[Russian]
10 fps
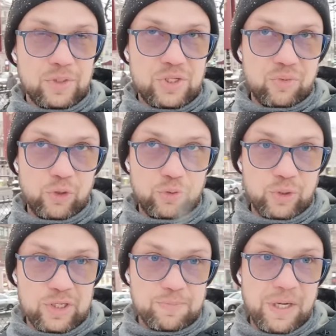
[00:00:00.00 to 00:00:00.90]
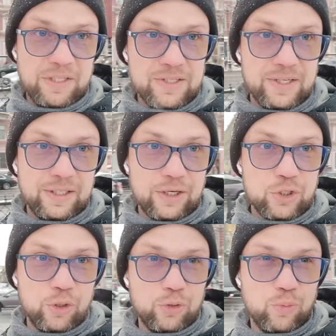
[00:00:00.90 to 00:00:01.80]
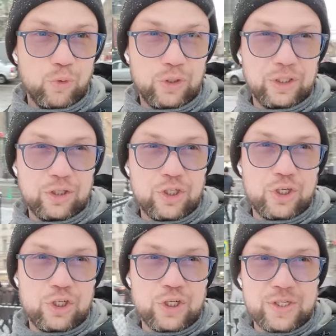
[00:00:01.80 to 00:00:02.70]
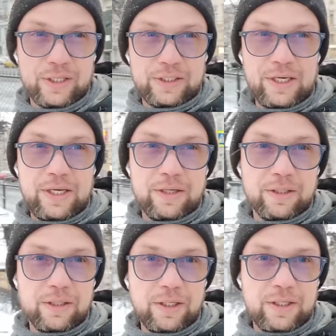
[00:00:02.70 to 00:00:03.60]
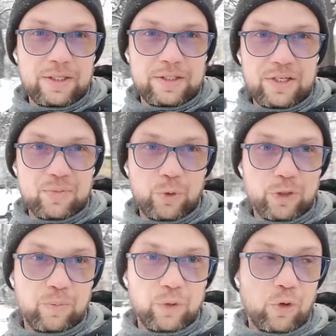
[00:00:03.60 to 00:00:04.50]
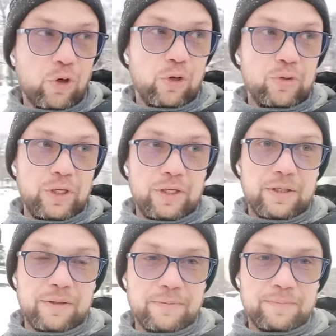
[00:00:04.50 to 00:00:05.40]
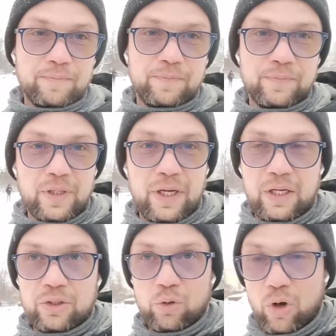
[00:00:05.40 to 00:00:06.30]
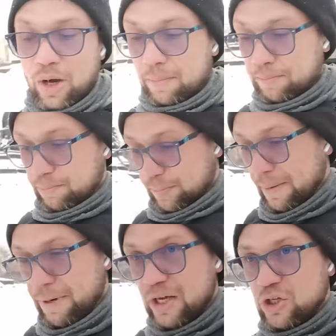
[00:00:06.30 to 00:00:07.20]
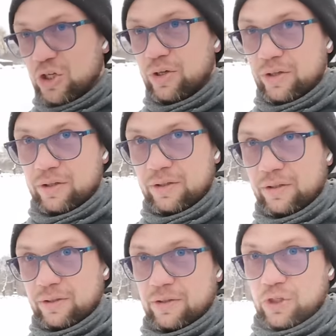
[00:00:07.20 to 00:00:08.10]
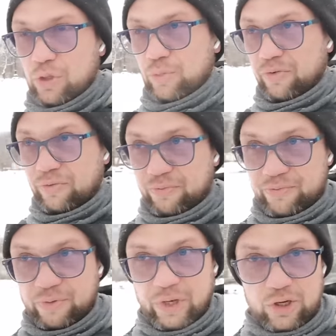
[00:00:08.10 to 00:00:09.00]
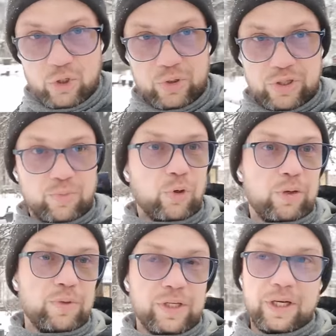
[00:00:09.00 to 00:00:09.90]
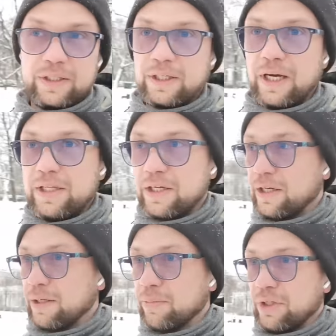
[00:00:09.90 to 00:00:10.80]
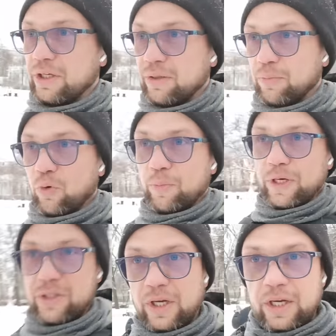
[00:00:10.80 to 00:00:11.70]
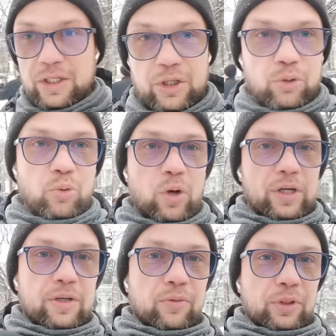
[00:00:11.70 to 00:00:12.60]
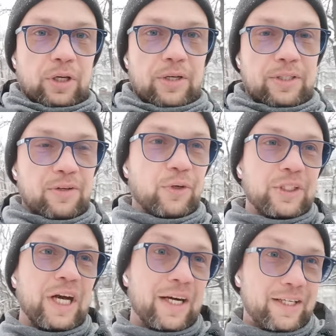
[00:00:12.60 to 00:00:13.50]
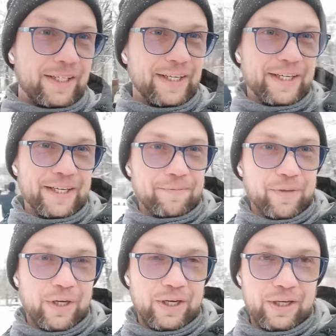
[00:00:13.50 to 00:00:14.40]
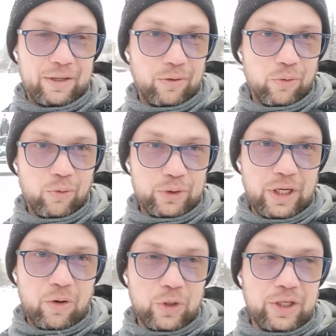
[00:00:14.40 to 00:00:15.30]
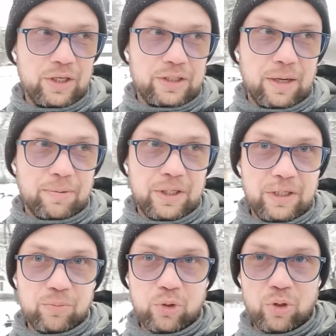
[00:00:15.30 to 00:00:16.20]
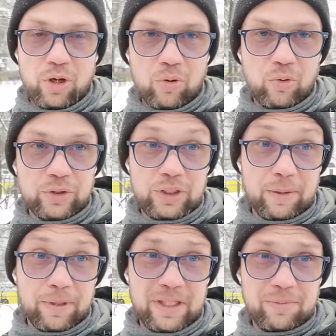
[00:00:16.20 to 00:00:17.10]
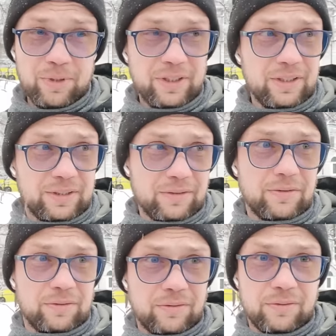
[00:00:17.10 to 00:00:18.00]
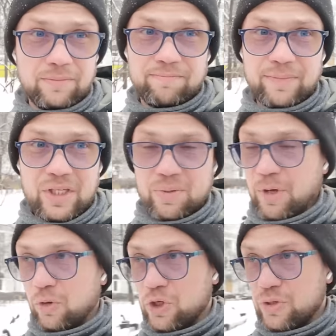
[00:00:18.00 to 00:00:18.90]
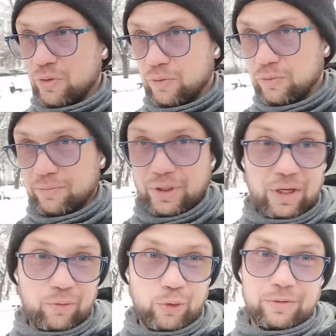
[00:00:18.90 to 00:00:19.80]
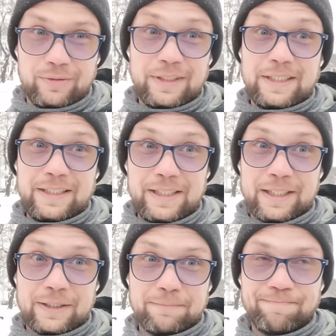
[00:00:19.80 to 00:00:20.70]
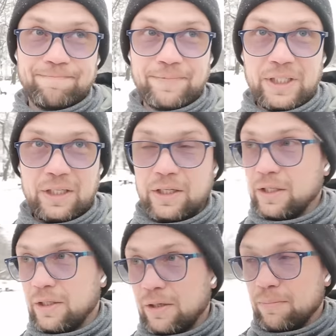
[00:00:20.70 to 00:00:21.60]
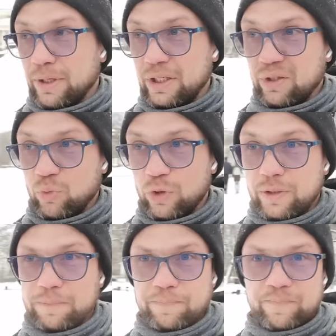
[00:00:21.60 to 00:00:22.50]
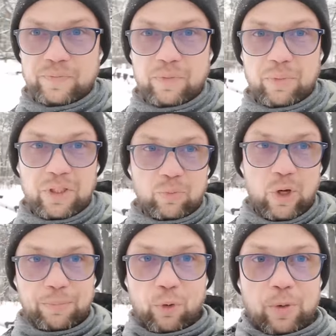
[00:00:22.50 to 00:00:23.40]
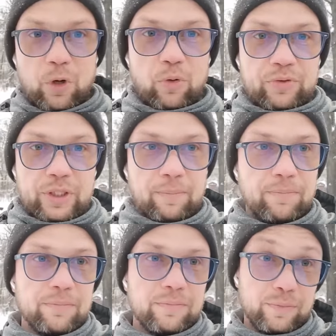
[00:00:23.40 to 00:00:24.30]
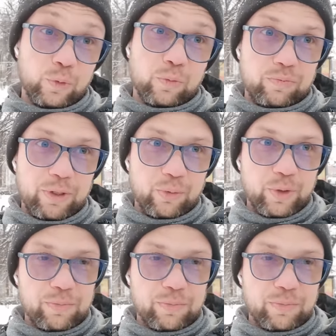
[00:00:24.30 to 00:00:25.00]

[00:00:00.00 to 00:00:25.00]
Сегодня у нас пятница, так что я думаю, где-то через часа три здесь будет много людей. Но, ну, а опять же, чтобы хорошо здесь более-менее отдыхать и хотя бы где-то покупать еду, а не вот, не вот так, а, у дороги необходим QR-код, необходимо заморочиться. У меня его нет. Поэтому Поэтому я покупаю кофе там, ну, в подобных